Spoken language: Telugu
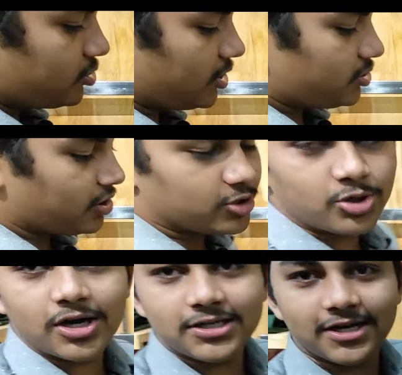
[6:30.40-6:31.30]
సో ఇది చూడండి
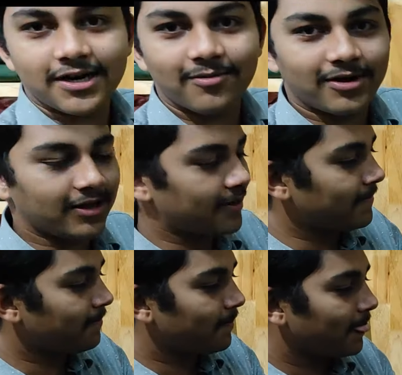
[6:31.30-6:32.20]
చుక్కల షర్ట్ అనమాట
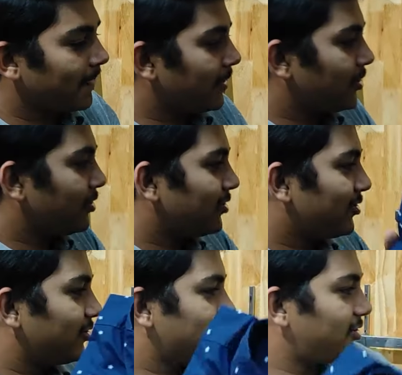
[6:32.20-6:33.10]

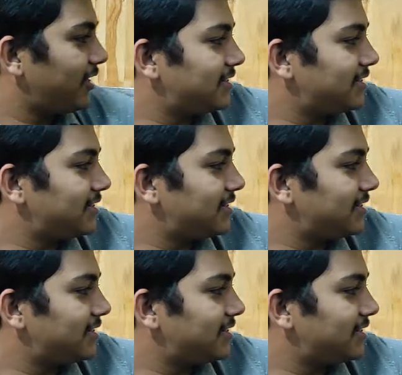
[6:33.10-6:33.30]
సో